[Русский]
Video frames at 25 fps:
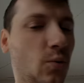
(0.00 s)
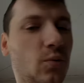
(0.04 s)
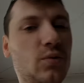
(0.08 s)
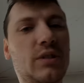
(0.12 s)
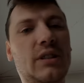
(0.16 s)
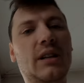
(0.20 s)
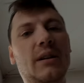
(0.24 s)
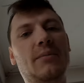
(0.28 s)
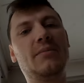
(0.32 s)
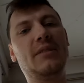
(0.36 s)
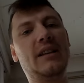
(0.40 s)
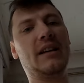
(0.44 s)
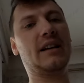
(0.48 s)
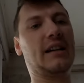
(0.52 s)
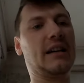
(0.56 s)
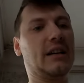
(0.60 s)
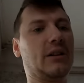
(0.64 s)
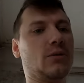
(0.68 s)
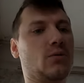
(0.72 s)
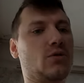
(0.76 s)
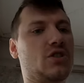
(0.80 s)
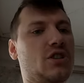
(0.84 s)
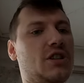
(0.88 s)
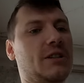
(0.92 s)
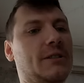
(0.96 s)
Утром мне,
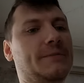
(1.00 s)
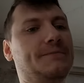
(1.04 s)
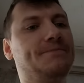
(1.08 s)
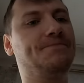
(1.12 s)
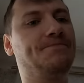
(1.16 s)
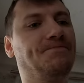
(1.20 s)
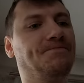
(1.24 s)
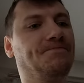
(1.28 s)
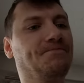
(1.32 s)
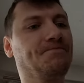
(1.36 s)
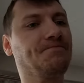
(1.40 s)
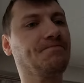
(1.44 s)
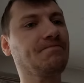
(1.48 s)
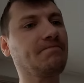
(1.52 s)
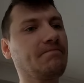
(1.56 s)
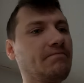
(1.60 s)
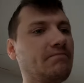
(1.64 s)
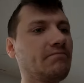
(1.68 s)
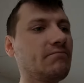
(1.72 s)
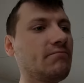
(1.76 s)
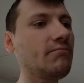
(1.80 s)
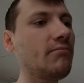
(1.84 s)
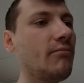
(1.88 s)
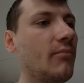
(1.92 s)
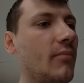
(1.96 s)
короче,
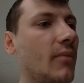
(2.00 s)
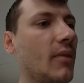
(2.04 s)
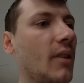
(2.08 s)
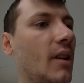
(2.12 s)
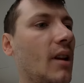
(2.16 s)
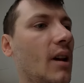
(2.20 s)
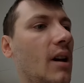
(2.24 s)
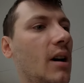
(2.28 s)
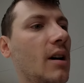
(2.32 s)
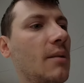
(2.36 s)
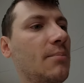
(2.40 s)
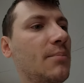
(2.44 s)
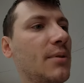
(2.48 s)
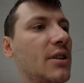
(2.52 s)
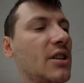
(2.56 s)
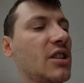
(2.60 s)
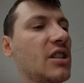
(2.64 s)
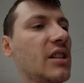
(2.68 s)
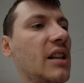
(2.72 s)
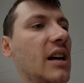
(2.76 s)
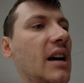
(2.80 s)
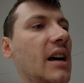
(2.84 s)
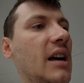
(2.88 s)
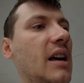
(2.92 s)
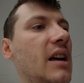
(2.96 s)
а,
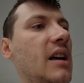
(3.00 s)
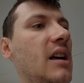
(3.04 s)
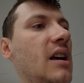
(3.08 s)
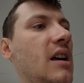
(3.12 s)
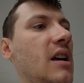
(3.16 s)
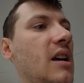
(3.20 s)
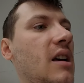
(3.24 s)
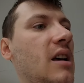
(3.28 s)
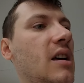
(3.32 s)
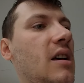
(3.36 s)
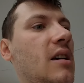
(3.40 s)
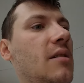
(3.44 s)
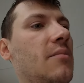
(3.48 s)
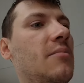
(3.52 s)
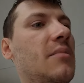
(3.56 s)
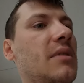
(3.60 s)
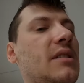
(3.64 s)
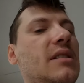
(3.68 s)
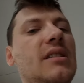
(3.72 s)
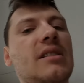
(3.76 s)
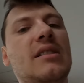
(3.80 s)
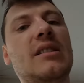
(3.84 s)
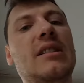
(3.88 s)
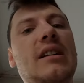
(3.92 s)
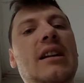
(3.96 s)
пришла
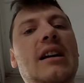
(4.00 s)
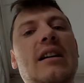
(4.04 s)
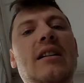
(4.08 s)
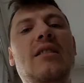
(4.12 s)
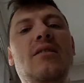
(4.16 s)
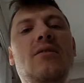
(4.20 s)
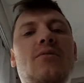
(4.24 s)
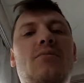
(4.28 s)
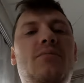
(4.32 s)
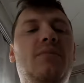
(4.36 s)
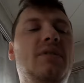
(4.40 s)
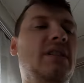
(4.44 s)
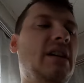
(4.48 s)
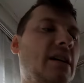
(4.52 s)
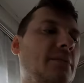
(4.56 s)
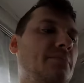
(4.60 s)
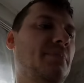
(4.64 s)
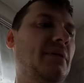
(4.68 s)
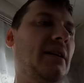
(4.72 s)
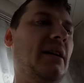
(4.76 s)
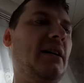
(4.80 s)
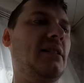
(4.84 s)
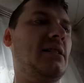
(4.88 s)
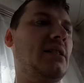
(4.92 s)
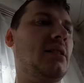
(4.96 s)
медсестра, у меня
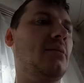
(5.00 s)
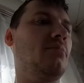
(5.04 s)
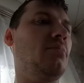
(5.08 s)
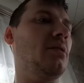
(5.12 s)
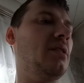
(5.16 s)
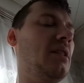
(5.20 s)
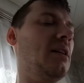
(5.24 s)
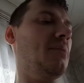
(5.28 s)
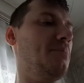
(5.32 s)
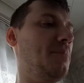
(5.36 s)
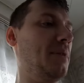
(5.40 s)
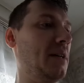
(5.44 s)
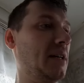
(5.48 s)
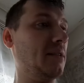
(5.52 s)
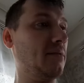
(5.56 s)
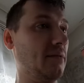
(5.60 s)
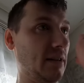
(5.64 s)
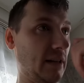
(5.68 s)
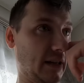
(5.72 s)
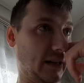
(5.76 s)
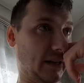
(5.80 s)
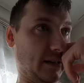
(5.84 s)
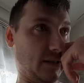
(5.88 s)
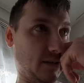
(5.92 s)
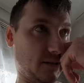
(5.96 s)
операция была
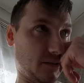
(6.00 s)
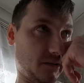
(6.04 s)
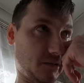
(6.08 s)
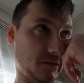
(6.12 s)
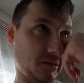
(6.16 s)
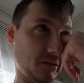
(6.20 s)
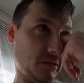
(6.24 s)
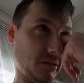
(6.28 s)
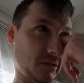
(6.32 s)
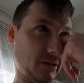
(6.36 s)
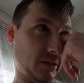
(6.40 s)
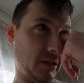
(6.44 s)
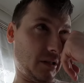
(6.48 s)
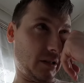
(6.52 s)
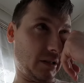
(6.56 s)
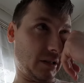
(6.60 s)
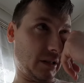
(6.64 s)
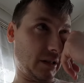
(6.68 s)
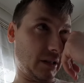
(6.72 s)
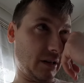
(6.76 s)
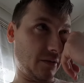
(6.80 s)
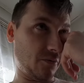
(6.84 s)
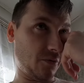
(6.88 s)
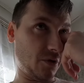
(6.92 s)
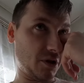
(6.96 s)
первая,
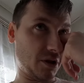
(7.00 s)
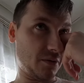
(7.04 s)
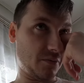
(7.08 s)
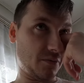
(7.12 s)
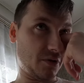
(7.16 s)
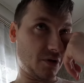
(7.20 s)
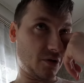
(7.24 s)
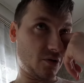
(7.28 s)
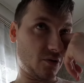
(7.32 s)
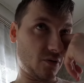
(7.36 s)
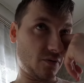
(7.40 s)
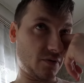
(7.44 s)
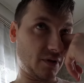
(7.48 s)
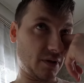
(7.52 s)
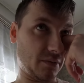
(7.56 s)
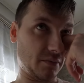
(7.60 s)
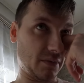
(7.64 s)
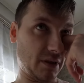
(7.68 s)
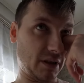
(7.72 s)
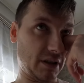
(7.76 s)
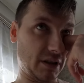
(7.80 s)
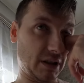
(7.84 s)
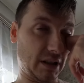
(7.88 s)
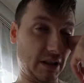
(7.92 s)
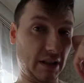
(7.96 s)
где-то на 8 часов
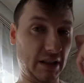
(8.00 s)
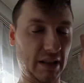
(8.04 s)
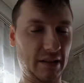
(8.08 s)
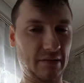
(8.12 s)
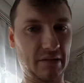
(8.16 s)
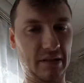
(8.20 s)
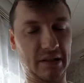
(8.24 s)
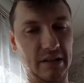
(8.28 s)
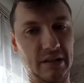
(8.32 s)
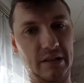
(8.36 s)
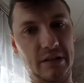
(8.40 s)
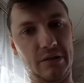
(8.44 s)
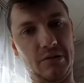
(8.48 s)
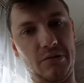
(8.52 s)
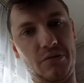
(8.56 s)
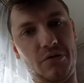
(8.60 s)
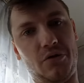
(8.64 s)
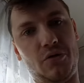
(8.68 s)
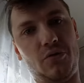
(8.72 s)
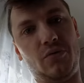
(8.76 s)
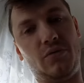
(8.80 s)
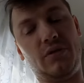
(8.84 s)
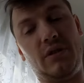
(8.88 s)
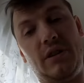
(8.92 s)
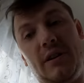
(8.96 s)
там или на 9,
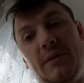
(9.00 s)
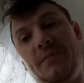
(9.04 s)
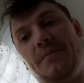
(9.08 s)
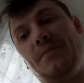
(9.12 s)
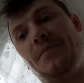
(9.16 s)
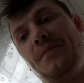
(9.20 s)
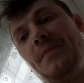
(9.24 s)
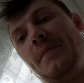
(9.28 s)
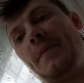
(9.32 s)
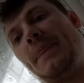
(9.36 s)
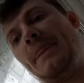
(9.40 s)
короче, утра.